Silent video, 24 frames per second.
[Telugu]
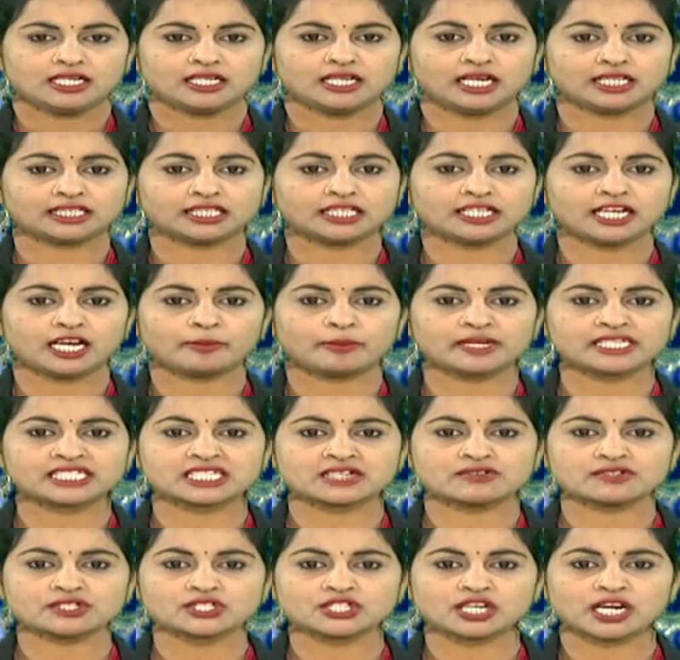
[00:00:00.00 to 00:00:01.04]
గత నలభై
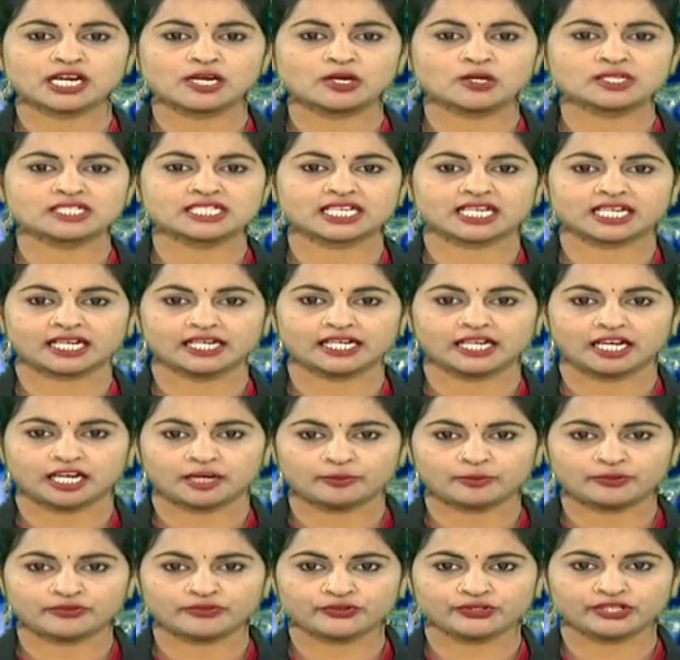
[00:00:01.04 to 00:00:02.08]
సంవత్సరాల్లో జరగని
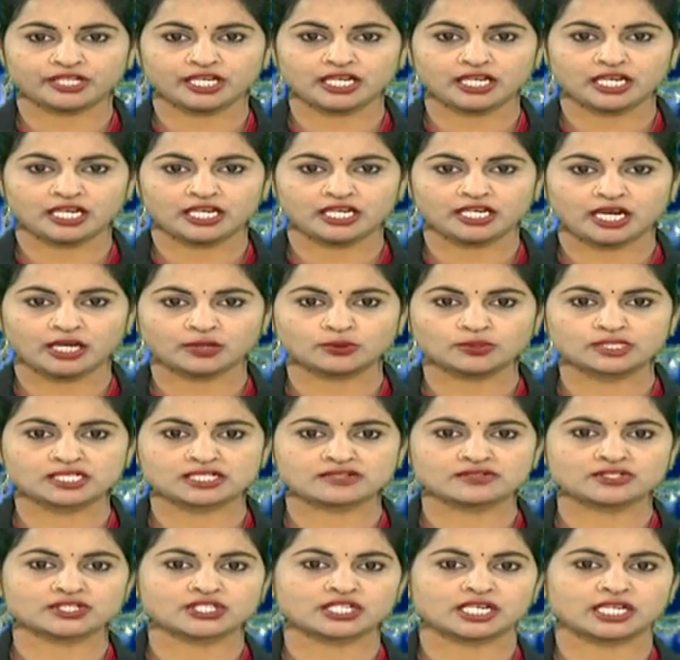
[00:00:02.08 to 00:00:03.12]
అభివృద్ధి ఈ నాలుగు
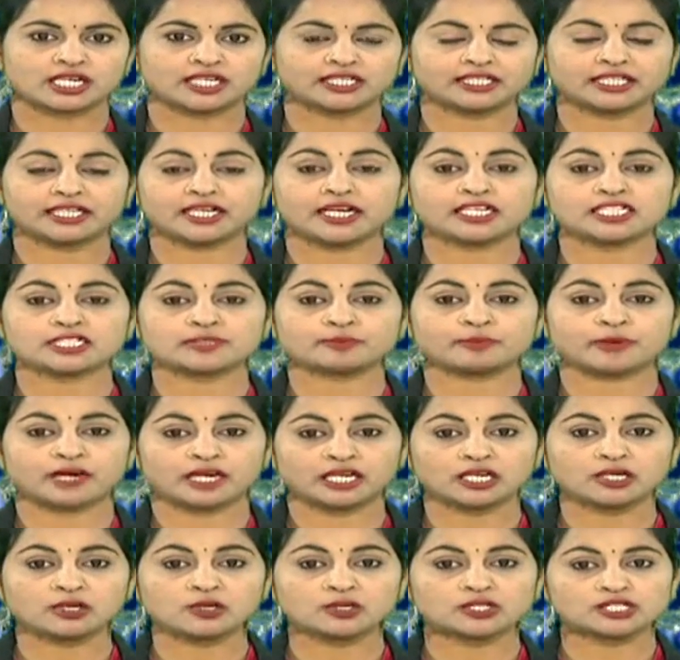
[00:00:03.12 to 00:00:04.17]
సంవత్సరాల టీఆర్ఎస్
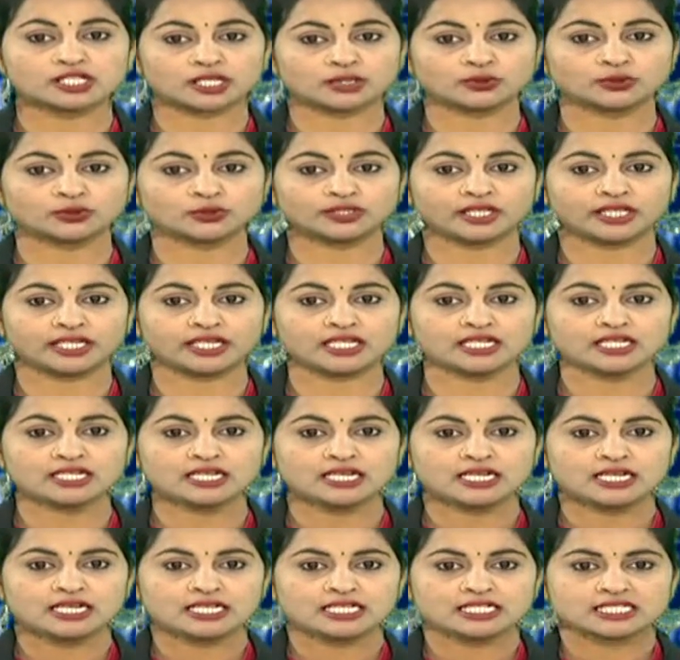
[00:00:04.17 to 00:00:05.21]
పాలనలో జరుగుతుందని
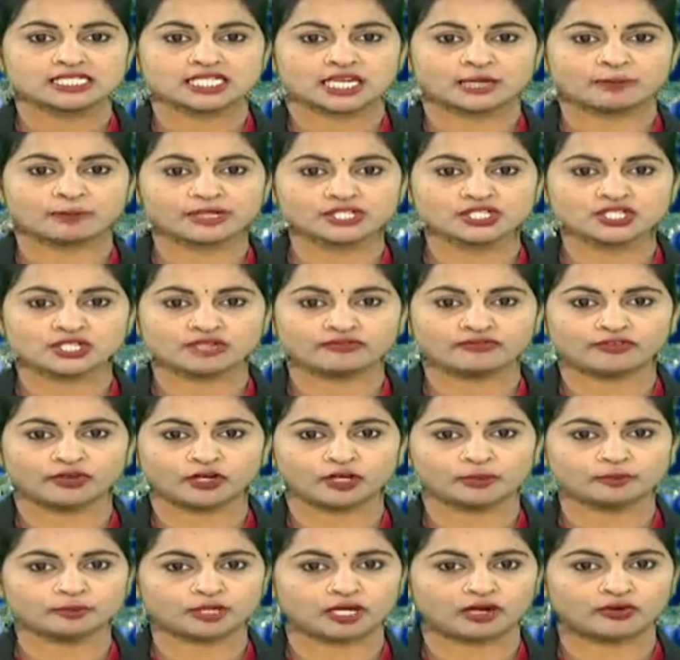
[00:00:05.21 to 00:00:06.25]
సర్పంచ్ల
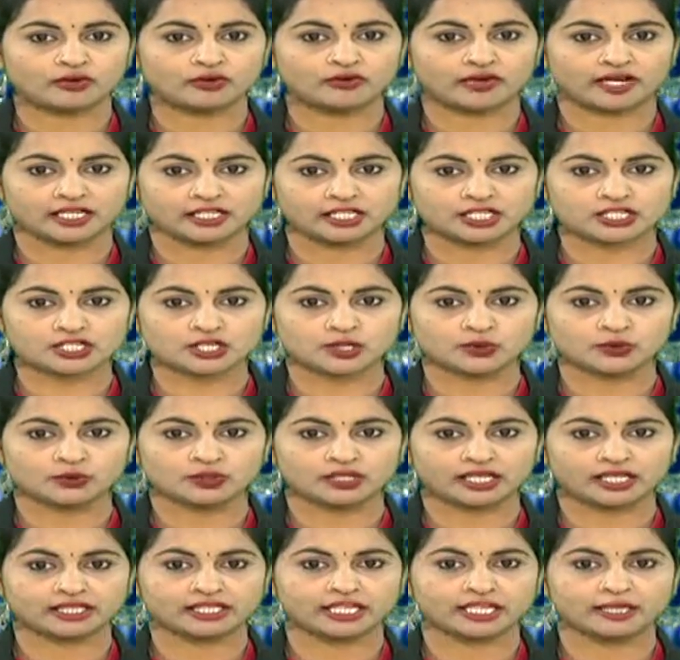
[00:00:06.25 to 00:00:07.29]
ఫోరం గౌరవ అధ్యక్షులు
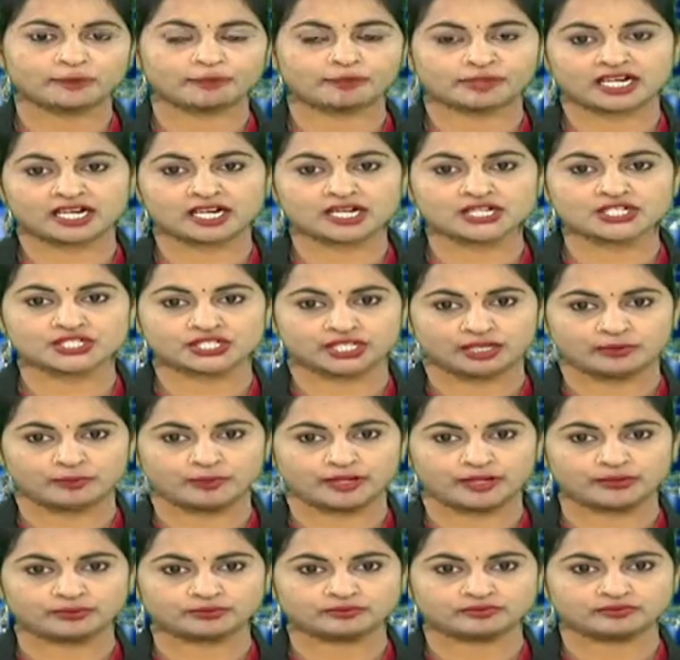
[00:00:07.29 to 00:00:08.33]
నందెల్లి ప్రకాష్
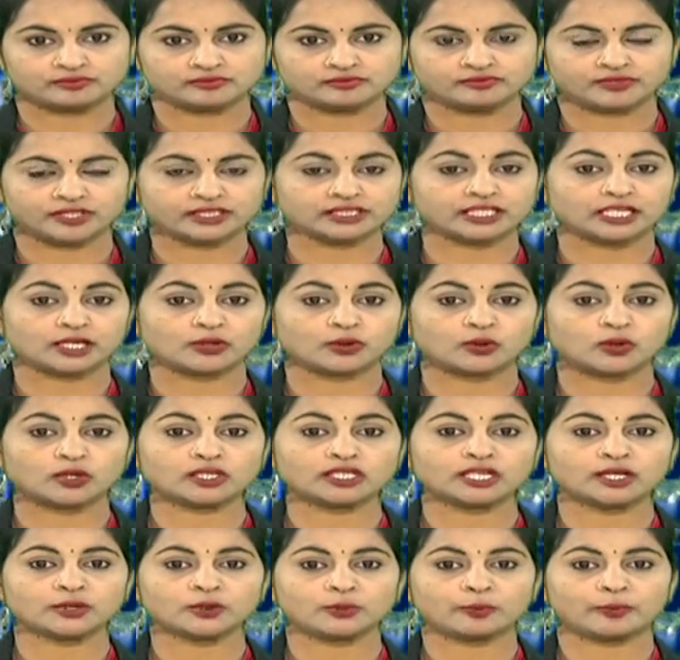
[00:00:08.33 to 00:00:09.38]
తెలిపారు వందల
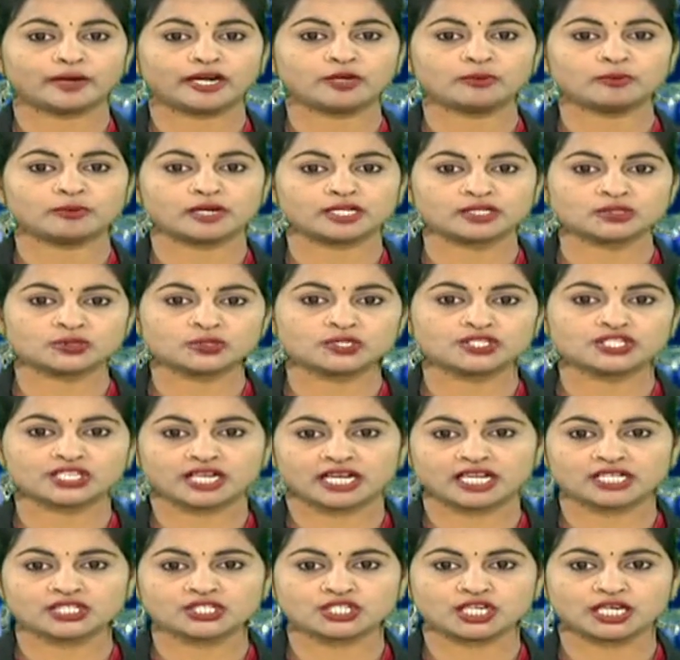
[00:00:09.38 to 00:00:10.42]
కోట్ల రూపాయలు మంజూరు
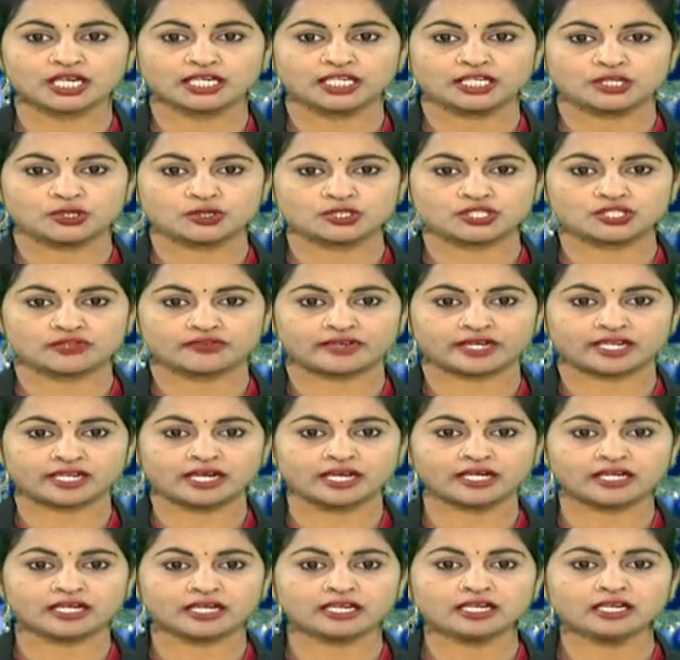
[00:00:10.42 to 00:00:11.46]
చేయించి
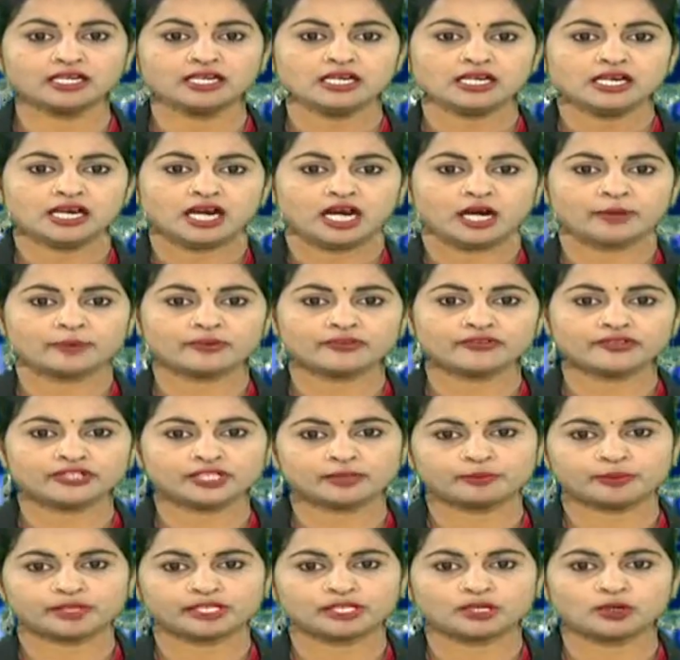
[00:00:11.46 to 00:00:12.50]
నియోజకవర్గాన్ని
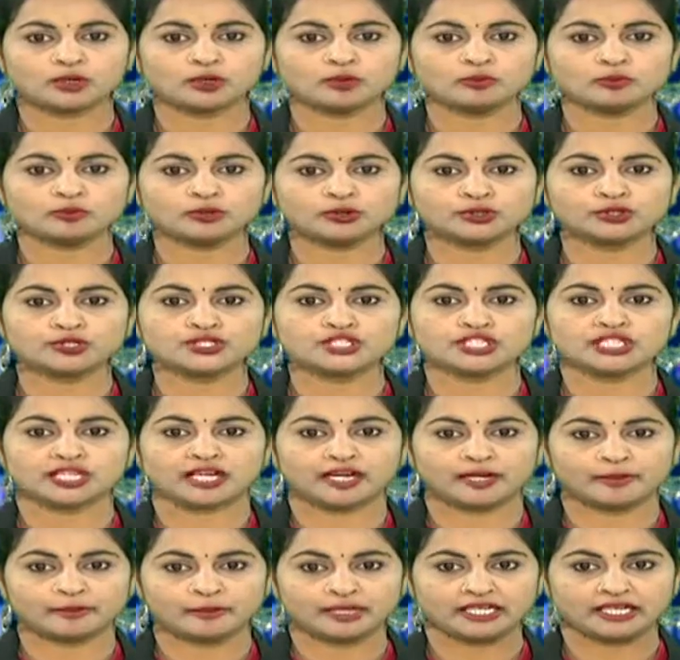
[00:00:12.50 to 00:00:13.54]
అభివృద్ధి పదంలో ముందుంచిన
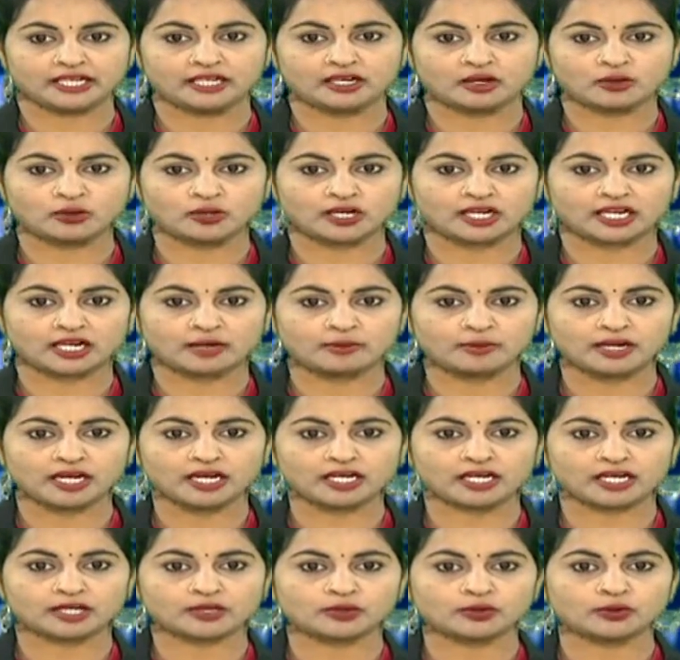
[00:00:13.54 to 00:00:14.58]
ఎమ్మెల్యే గంగుల
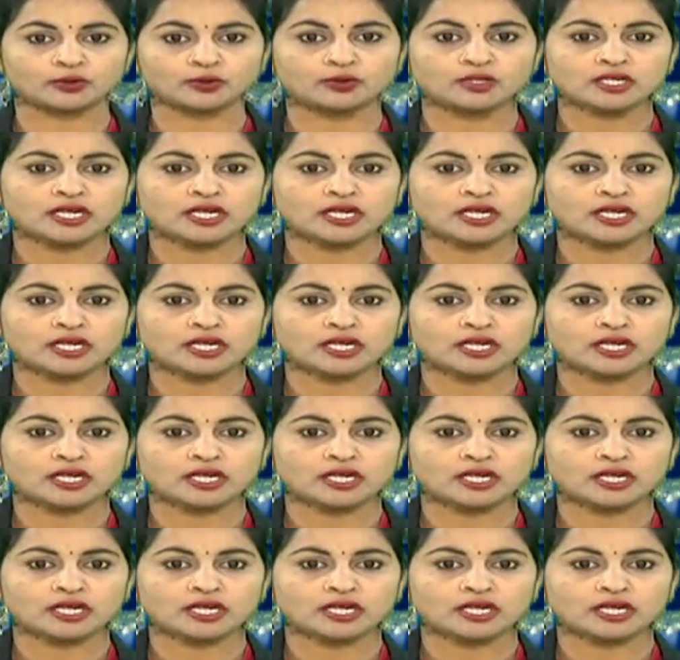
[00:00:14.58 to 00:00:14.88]
కమలాకర్కు